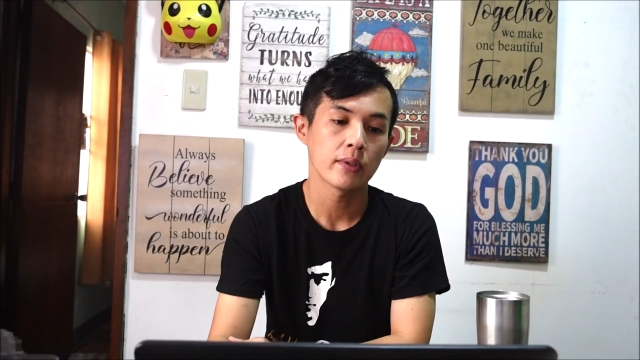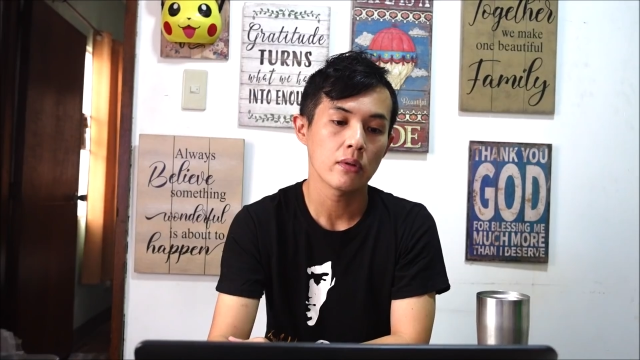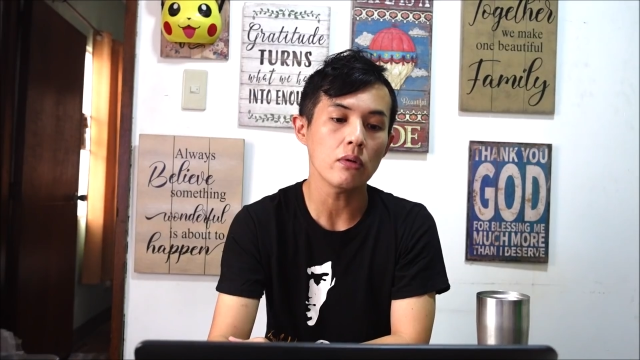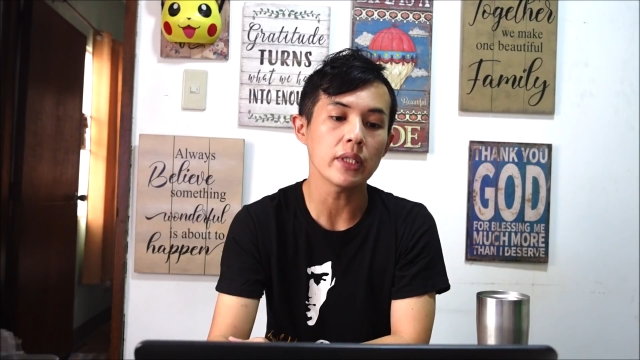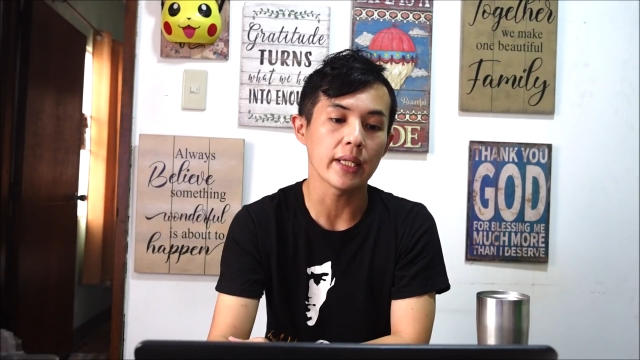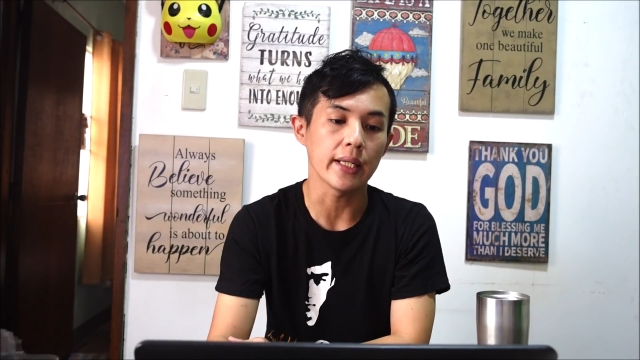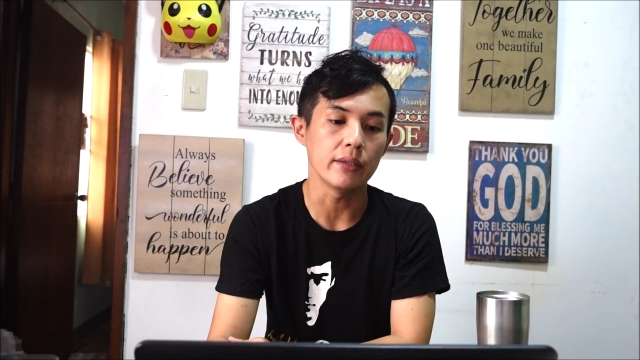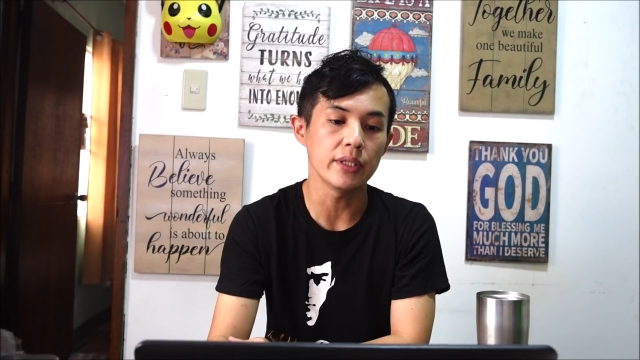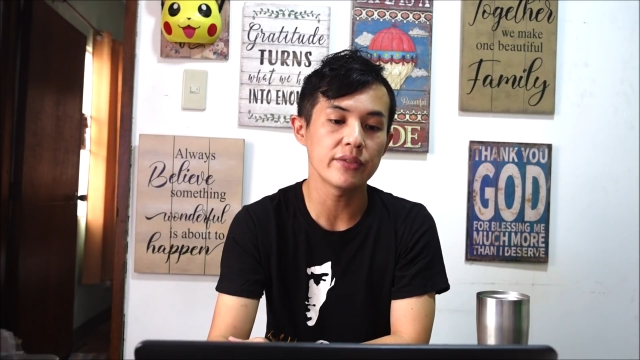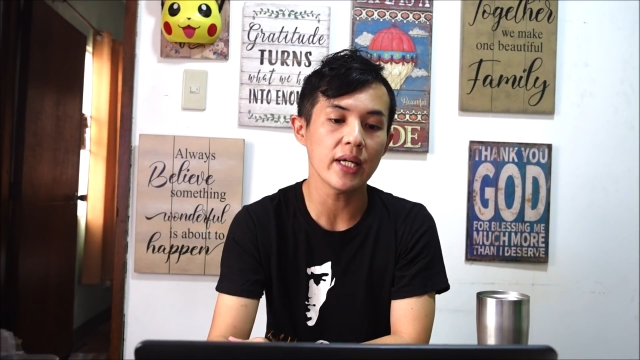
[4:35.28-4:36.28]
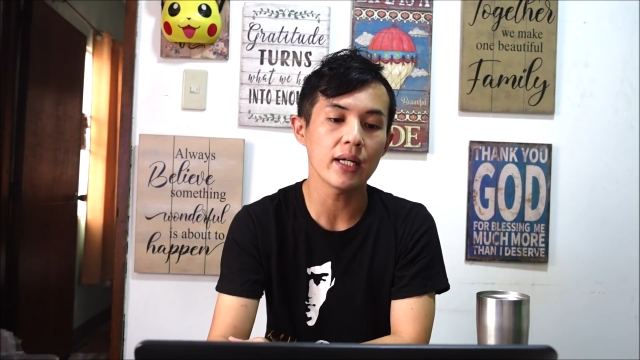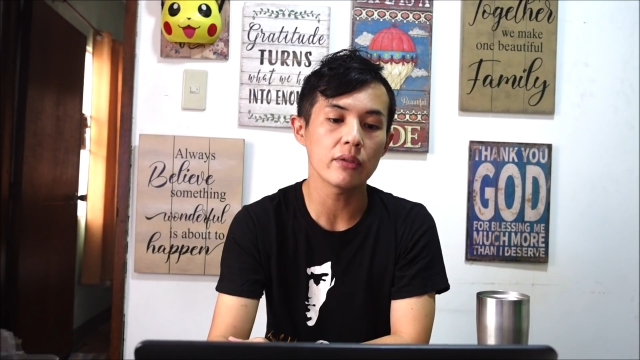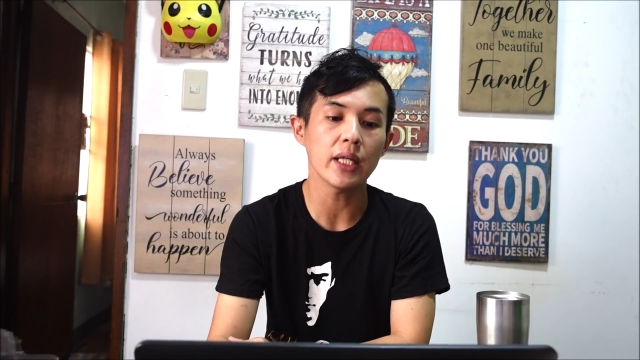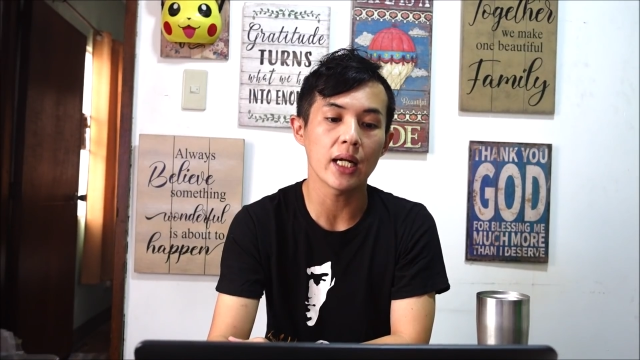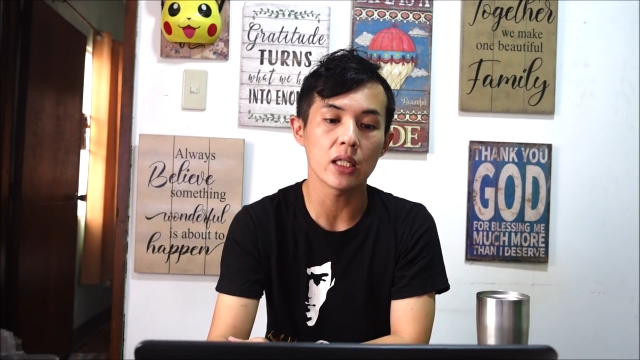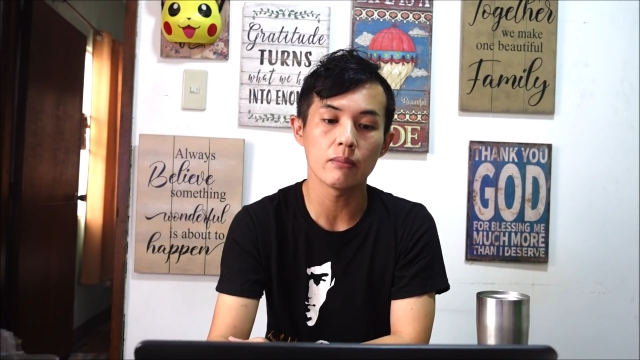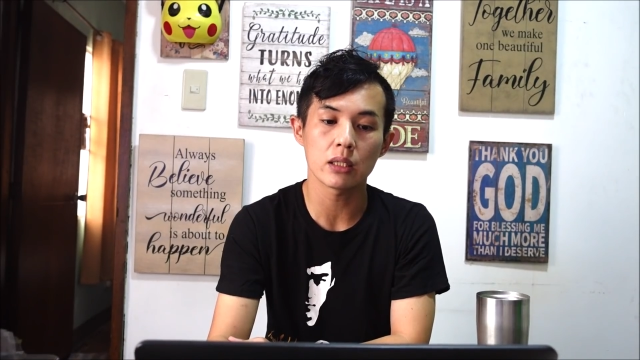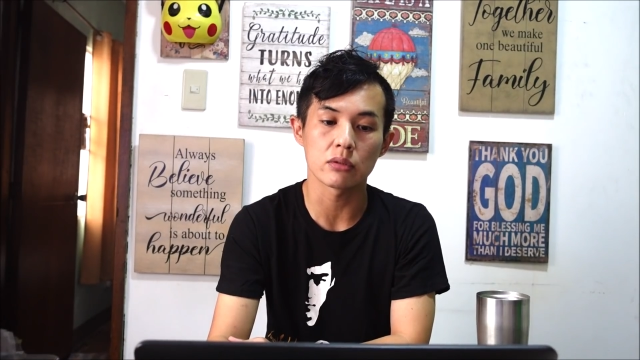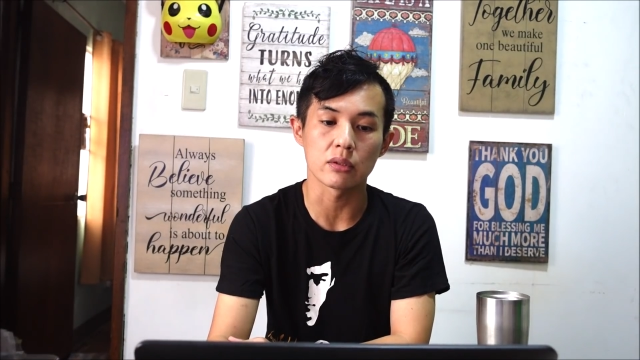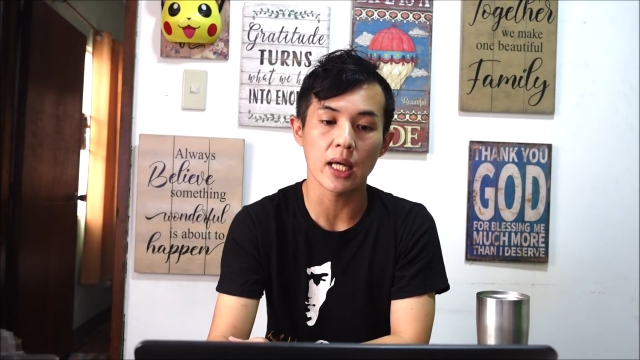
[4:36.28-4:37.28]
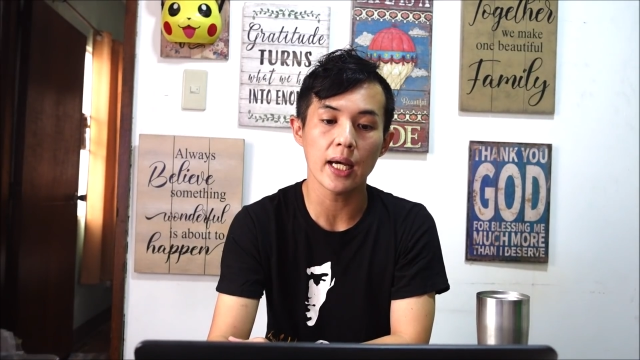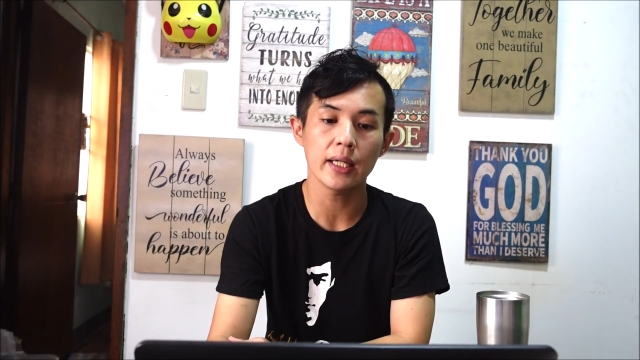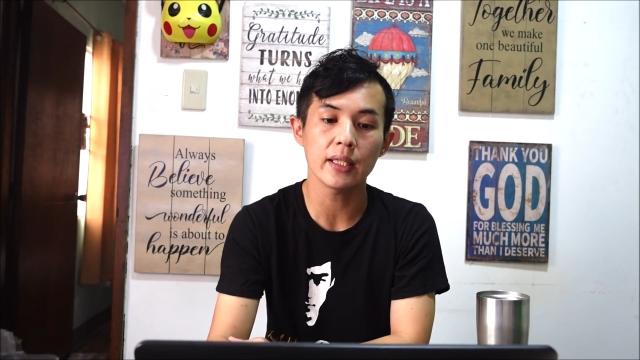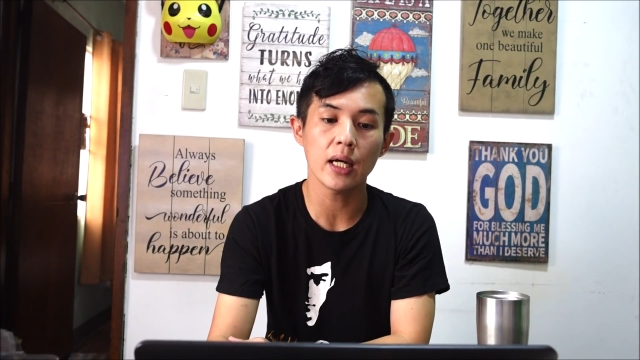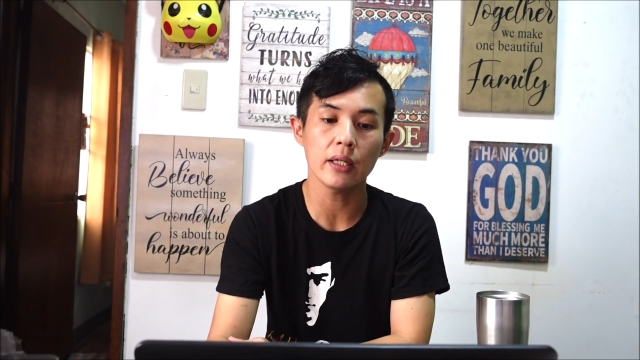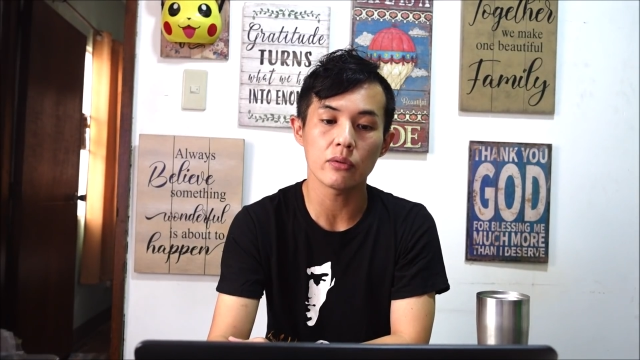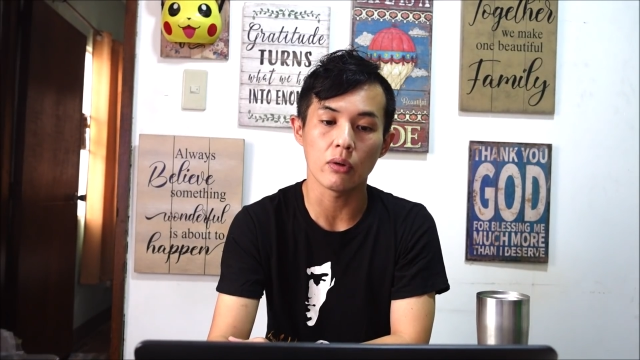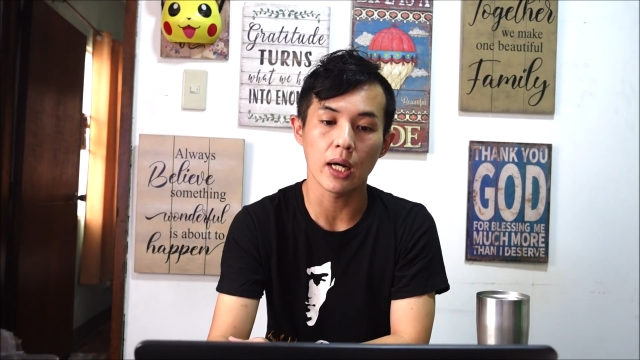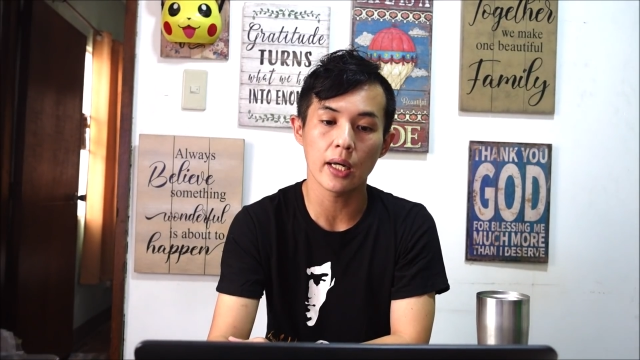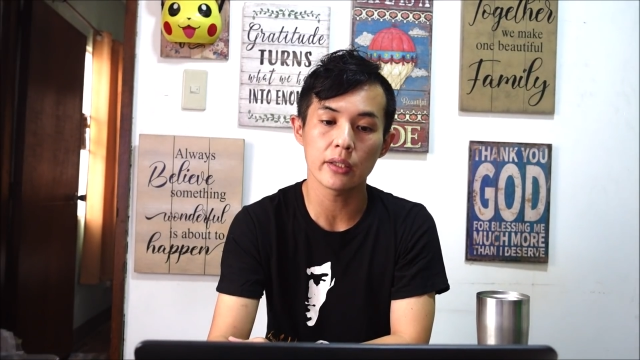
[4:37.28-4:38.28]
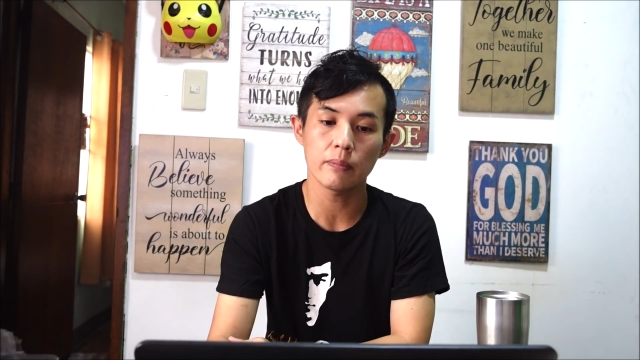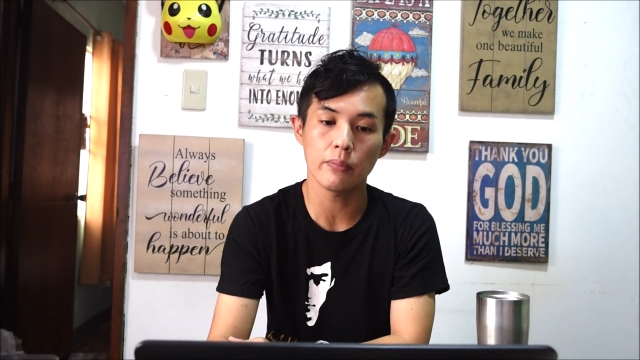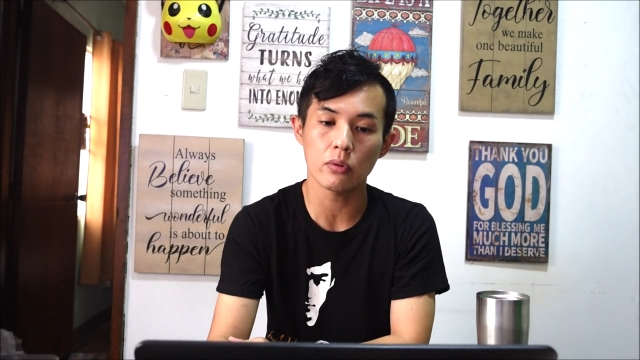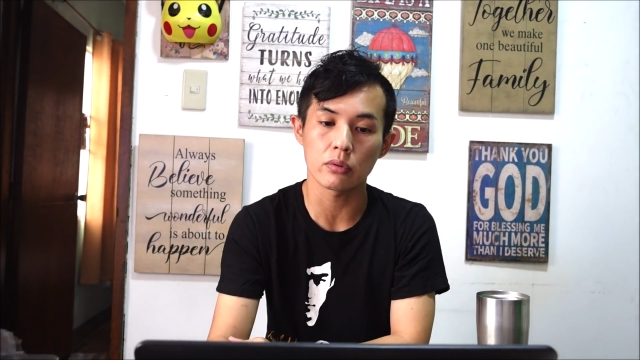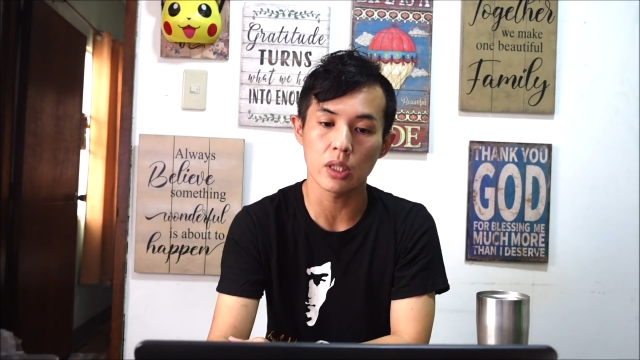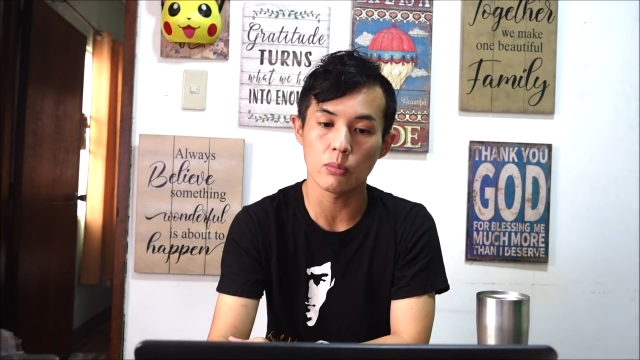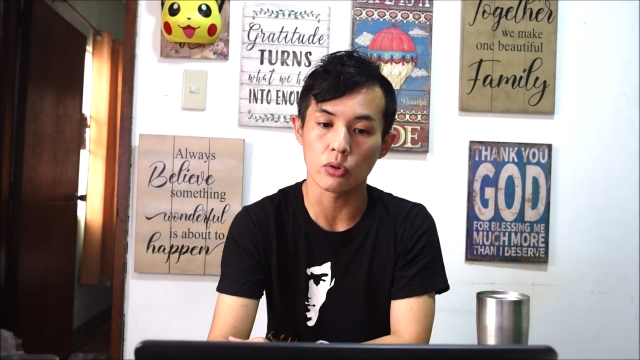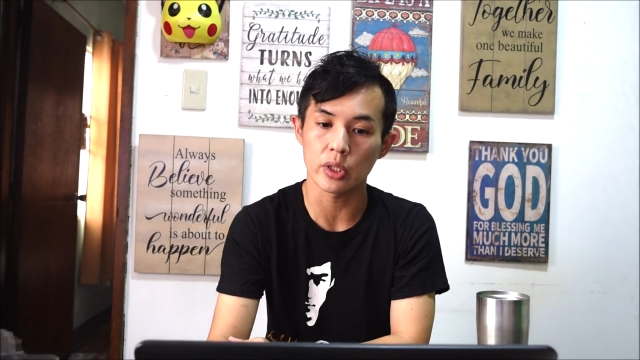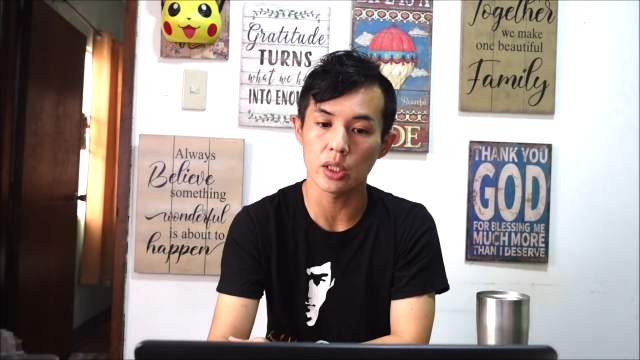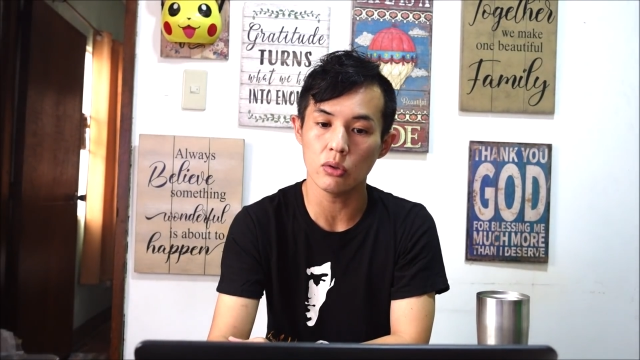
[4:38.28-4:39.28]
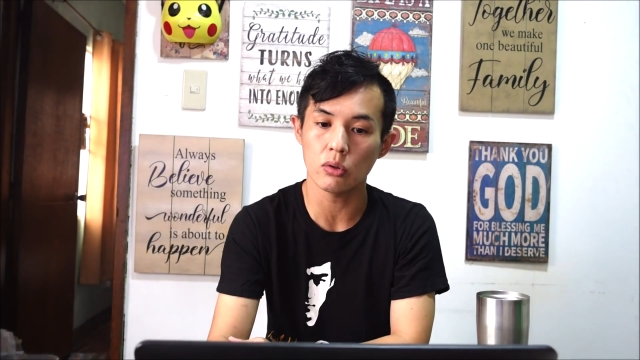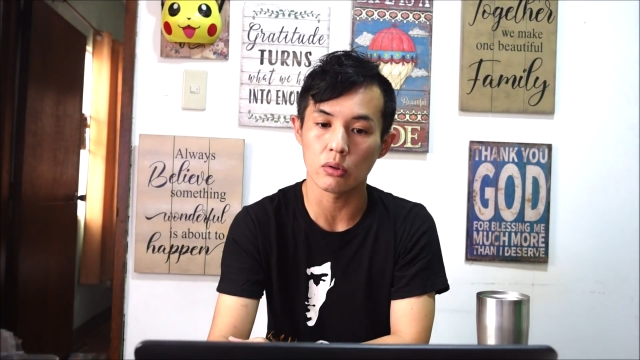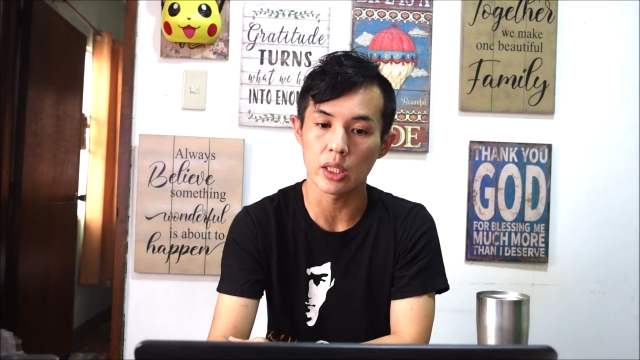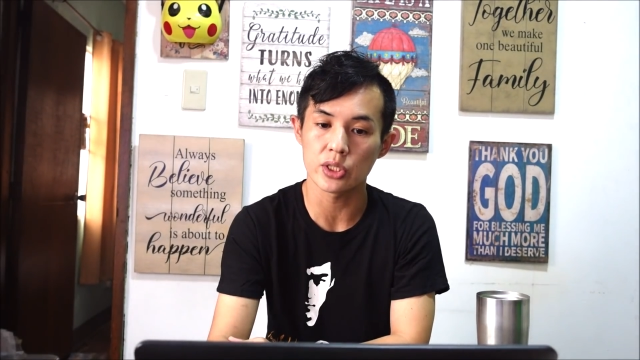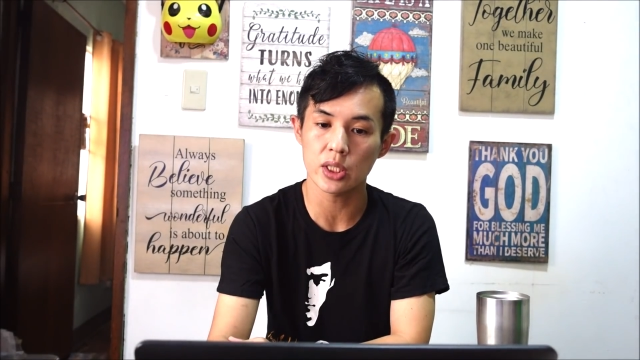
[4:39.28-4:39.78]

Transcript: ほいでね、リザールにありますタイタイとアンディポロでも昨日のね、